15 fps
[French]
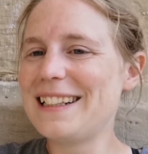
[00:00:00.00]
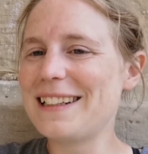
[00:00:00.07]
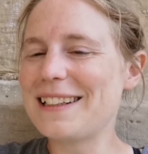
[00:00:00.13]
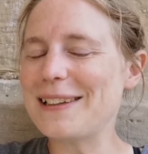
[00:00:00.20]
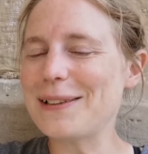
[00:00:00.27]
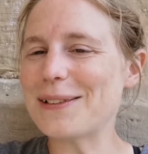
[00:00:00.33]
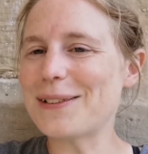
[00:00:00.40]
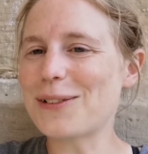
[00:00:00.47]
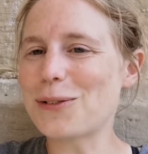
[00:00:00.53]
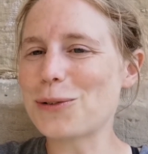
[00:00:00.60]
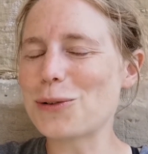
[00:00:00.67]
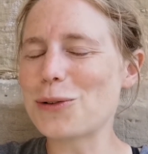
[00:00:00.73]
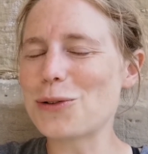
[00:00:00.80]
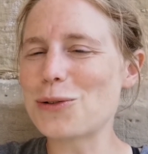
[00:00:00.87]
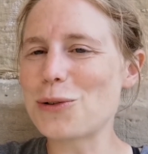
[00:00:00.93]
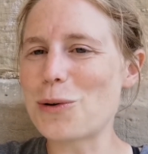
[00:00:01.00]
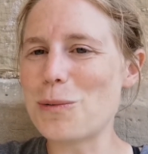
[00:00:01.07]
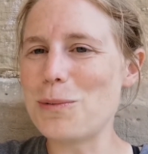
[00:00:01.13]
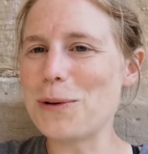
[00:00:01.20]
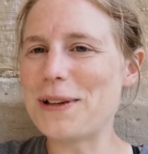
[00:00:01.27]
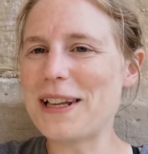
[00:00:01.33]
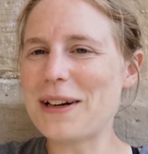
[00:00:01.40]
Et que dans deux jours au
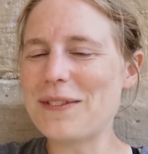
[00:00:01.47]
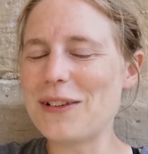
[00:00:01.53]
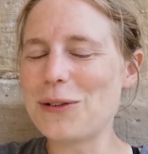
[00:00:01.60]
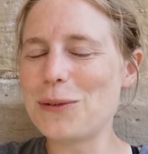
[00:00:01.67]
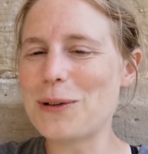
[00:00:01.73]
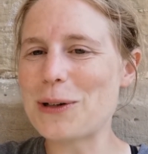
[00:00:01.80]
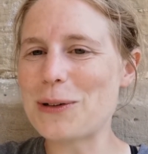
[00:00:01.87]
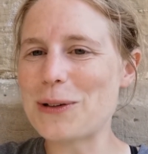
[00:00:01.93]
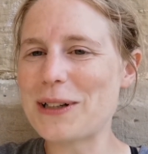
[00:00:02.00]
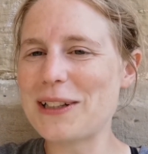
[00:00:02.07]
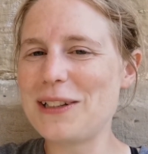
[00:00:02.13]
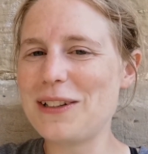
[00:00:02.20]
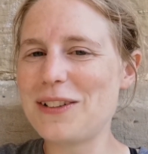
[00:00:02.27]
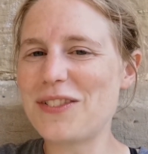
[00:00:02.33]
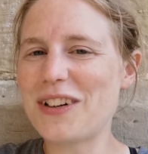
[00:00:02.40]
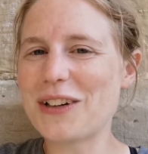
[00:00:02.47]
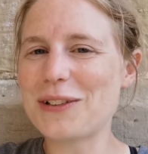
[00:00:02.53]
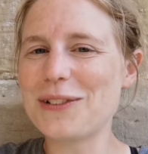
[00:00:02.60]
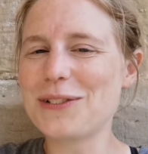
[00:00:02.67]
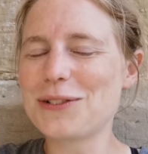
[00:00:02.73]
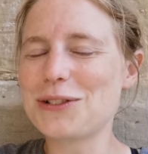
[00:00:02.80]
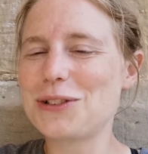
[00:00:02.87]
plus tard, mes douleurs auraient
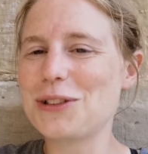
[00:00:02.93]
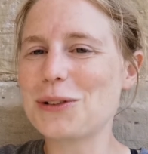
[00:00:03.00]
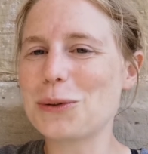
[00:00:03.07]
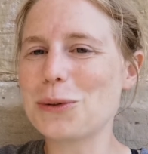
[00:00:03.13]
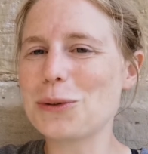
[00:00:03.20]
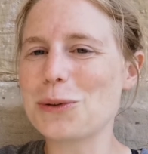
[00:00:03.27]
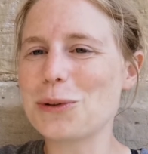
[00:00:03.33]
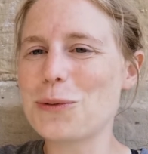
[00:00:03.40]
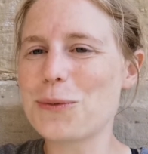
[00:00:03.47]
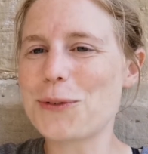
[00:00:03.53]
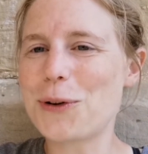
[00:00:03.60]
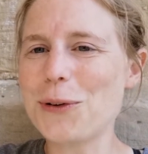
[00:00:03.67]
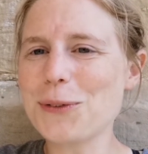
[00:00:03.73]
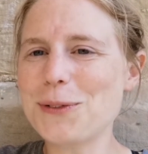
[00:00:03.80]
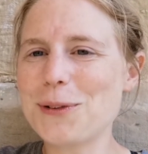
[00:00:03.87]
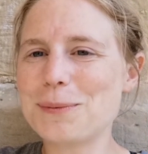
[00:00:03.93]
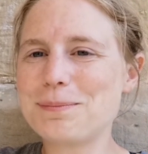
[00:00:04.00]
disparu. Donc je suis trop trop contente.